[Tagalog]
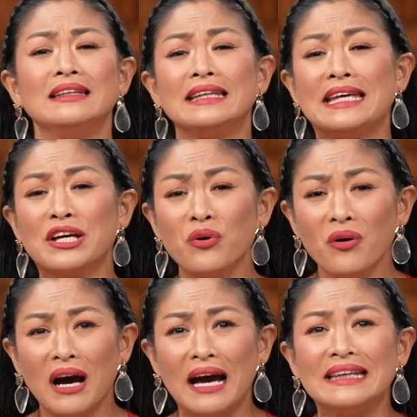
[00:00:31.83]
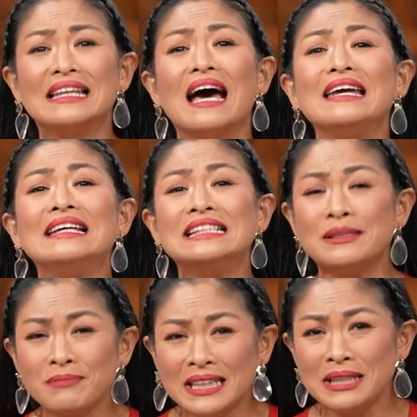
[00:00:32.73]
Tingin ko nga ay
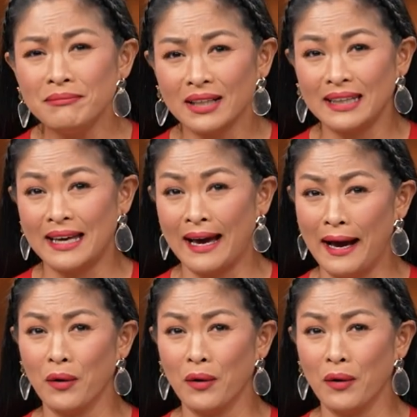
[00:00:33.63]
naisip din ni Maria